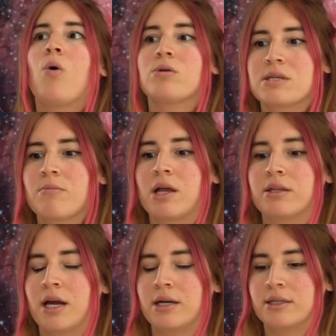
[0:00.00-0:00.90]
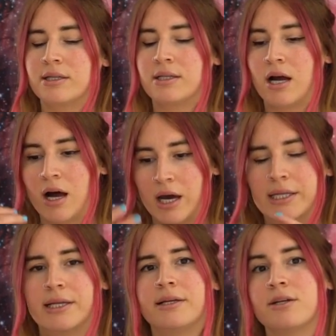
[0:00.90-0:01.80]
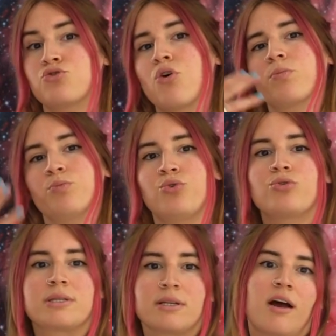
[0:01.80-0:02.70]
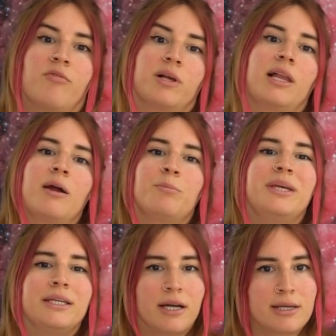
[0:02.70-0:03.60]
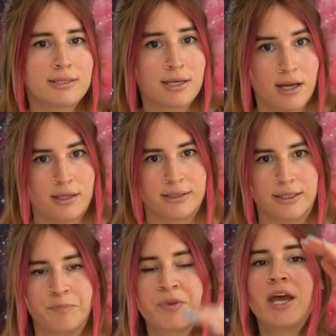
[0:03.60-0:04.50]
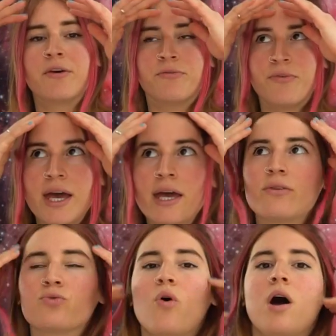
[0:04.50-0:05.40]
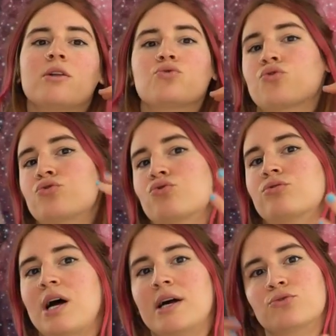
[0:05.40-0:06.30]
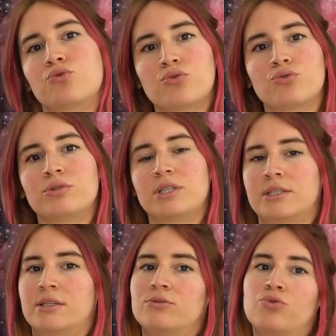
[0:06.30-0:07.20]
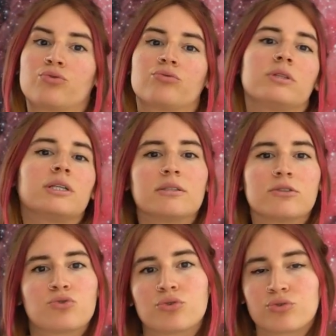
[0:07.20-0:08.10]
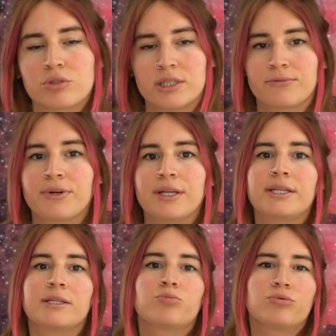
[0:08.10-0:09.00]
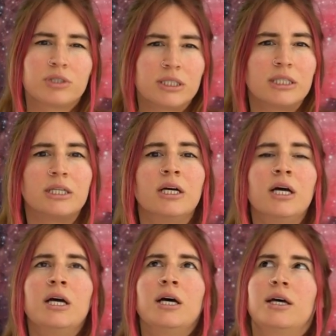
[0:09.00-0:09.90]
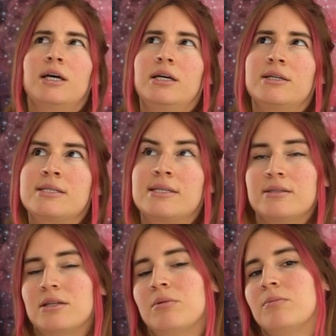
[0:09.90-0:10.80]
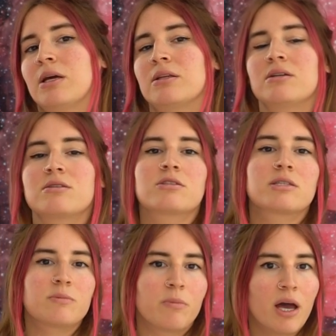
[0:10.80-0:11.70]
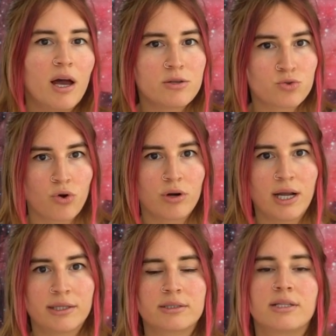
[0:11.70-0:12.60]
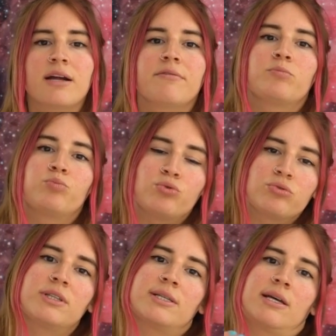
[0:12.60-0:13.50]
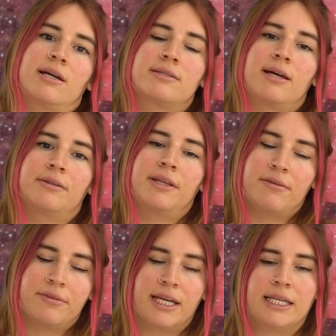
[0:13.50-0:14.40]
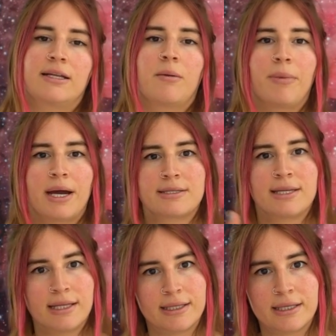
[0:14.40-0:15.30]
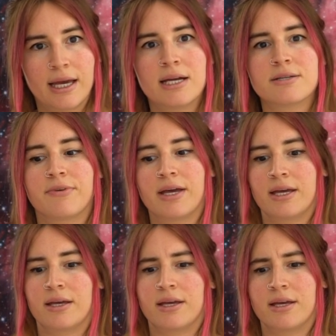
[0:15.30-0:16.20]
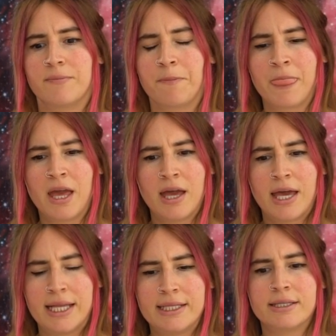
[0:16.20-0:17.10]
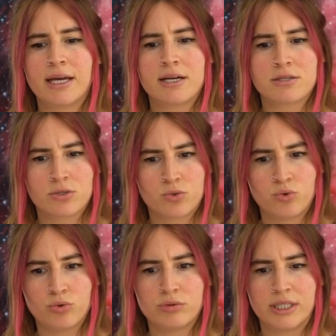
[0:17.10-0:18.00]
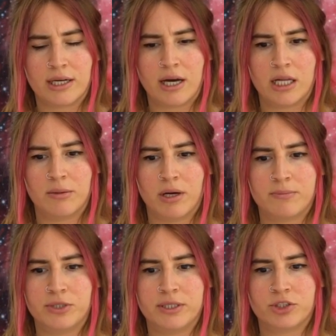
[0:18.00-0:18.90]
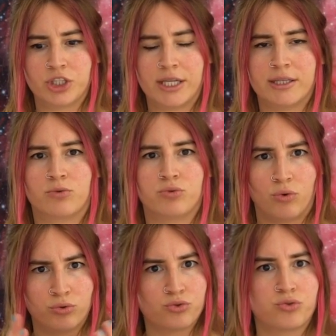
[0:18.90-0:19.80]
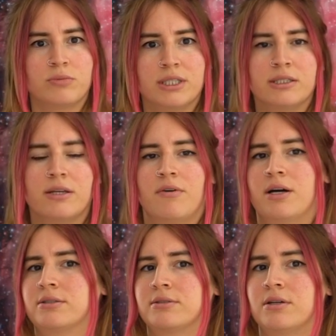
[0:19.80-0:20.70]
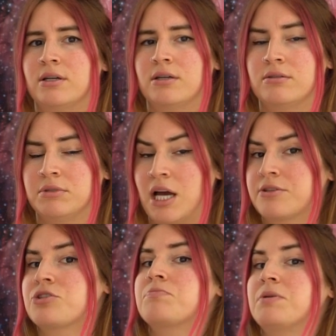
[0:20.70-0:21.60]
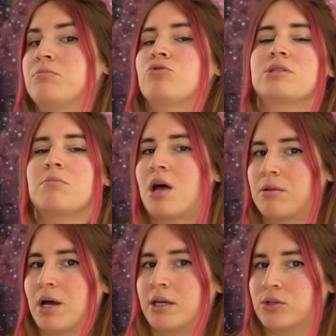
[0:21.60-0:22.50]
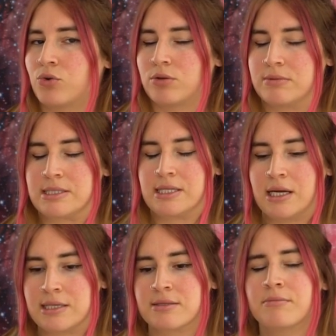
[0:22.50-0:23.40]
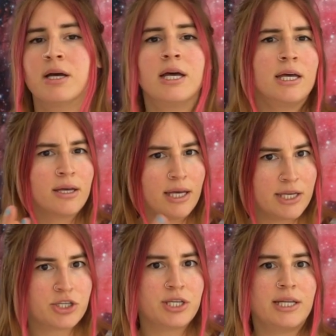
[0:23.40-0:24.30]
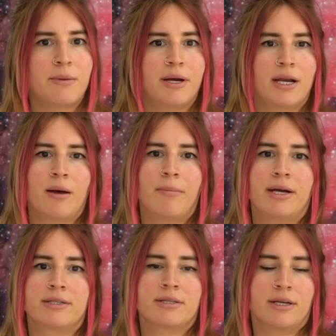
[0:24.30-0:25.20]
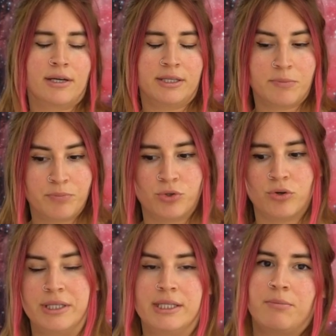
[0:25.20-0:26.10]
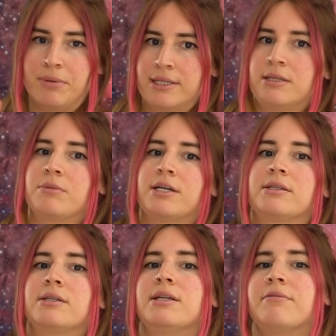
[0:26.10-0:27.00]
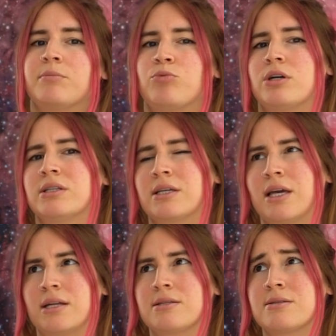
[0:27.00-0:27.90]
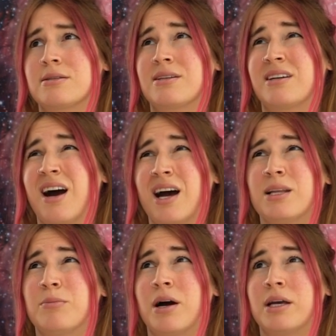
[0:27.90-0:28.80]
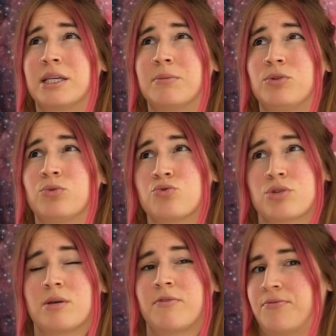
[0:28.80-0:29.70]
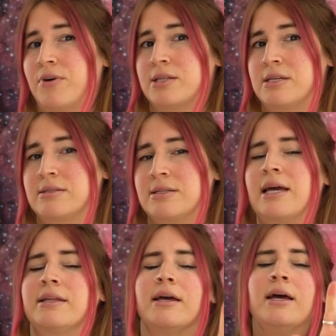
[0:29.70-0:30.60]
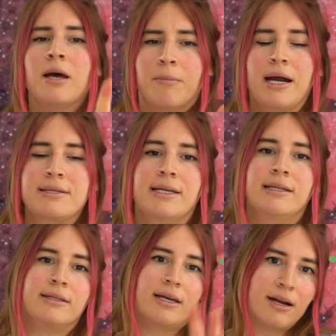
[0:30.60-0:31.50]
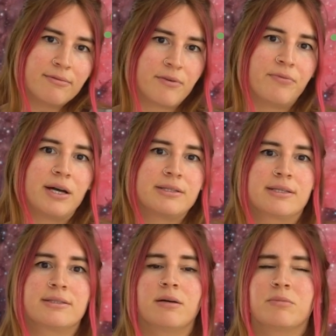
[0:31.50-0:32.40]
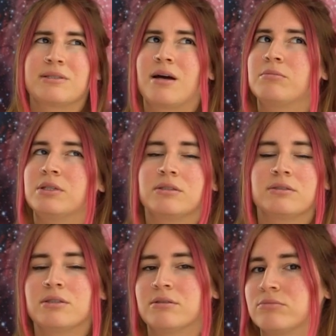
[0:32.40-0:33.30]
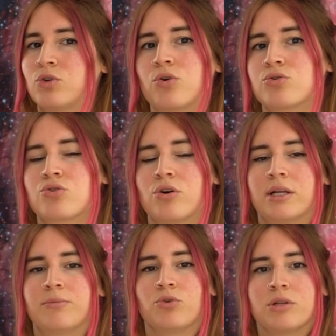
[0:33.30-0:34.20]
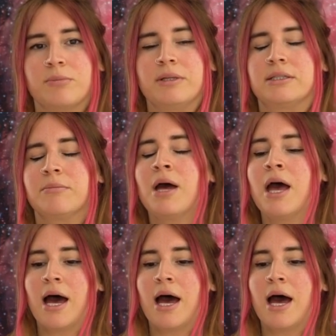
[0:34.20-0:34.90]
O zamanlardan hani ailelere çok büyük travmalar miras kaldı. Ve doğan çocuklar, torunları, torunlarının çocukları falan hani bunları e, sindirebilmekte açıkçası bayağı zorlandılar ve burada zaten devreye giren Bert Hellinger ve e, Hellinger School diye galiba bir şey de oluşumları da var. Ee, yanlış bilmiyorsam Almanya'da olması lazım. Eşiyle beraber e, yapıyor yine bildiğim kadarıyla ve bu arada kendisi galiba 2013'te vefat etti. Yani Bert Hellinger vefat etti ama tam yılını doğru söylemiyor olabilirim.